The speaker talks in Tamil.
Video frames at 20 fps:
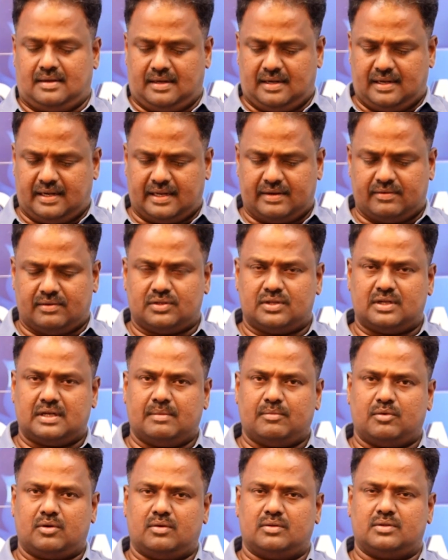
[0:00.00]
இன்றைக்கி வந்து
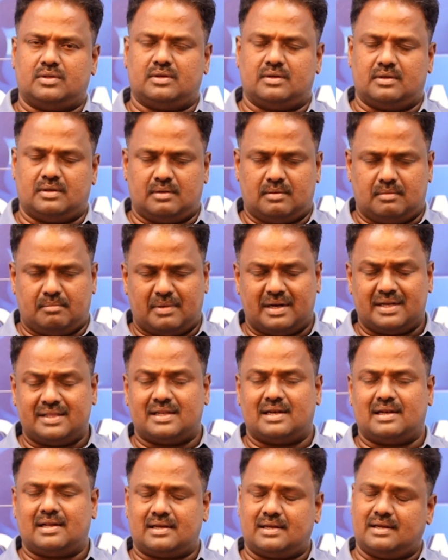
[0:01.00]
நமக்கு வந்து
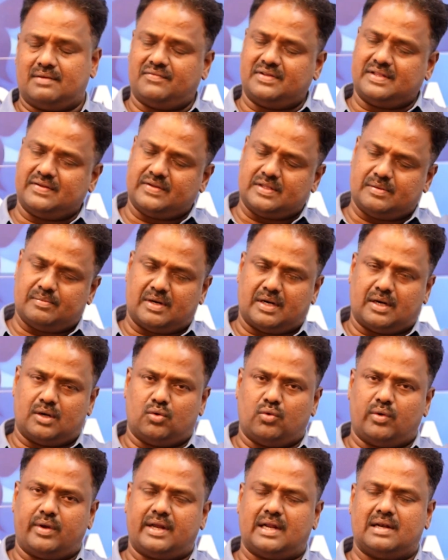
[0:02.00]
மனிதர்களுக்கு விதவிதமான
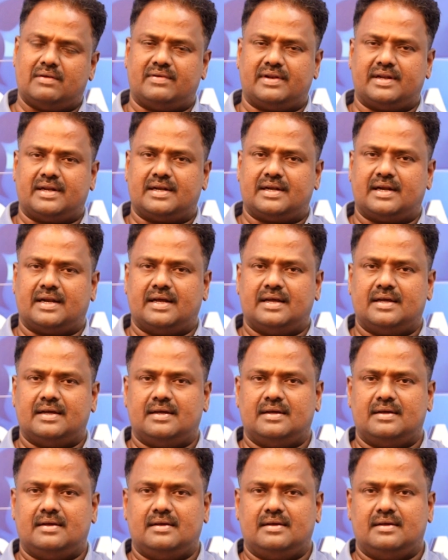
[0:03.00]
நோய்கள் வருகின்றன
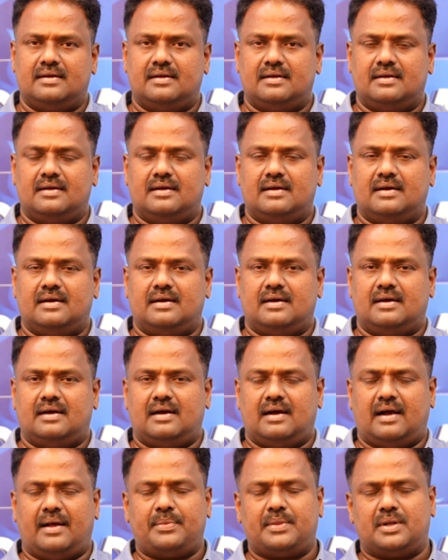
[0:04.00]

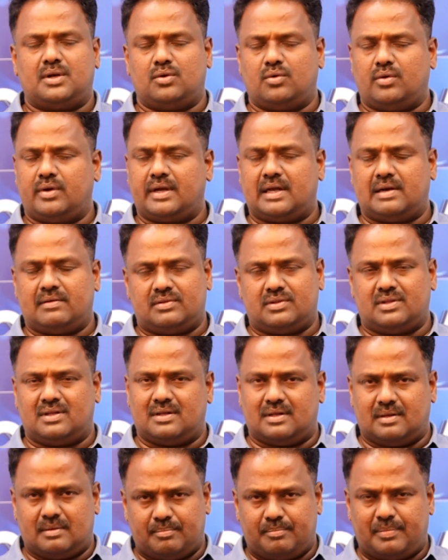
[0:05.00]
அந்த நோய்கள் வந்து
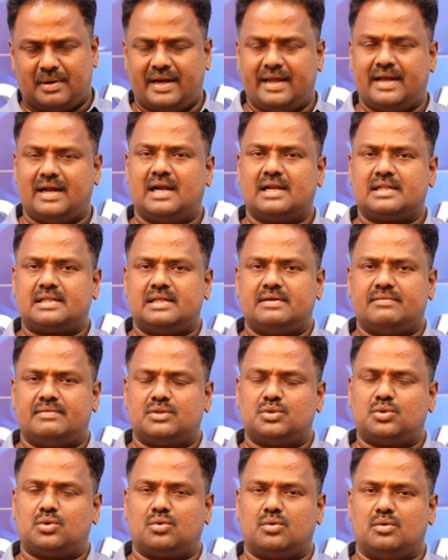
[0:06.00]
பழைய காலத்துலேயும்
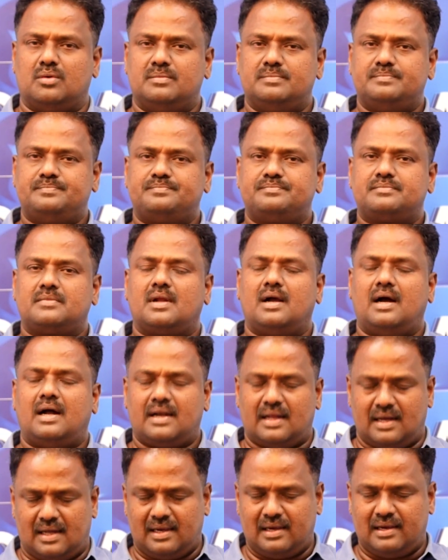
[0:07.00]
வந்திருக்கும்
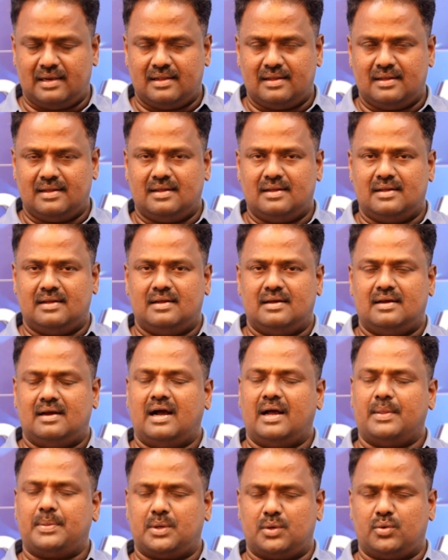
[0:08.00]
ஆனால்
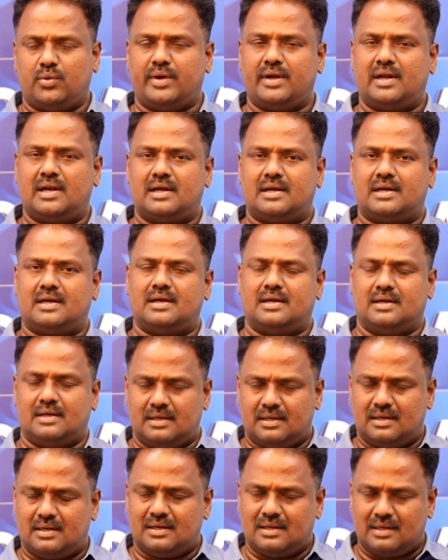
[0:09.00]
அந்த நோய்களுக்கு
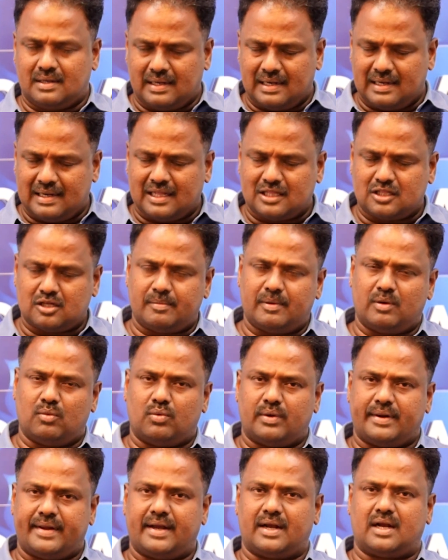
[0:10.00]
எல்லாத்துக்குமே
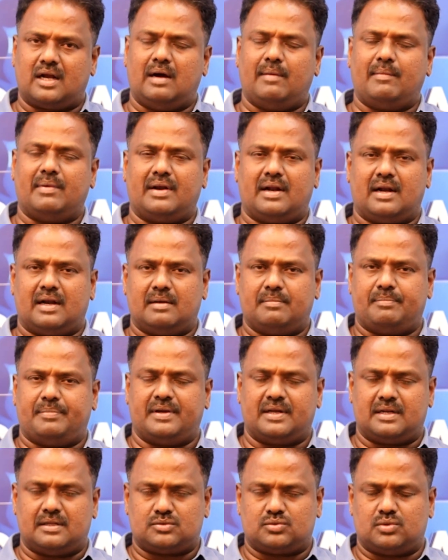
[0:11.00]
ஒரே காமனான
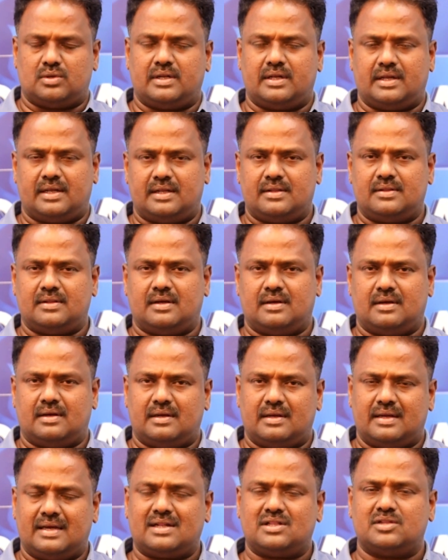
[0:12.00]
பேரை சொல்லி இந்த
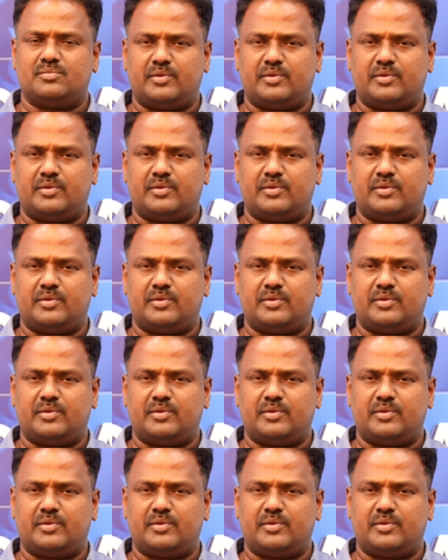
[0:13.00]
இறந்து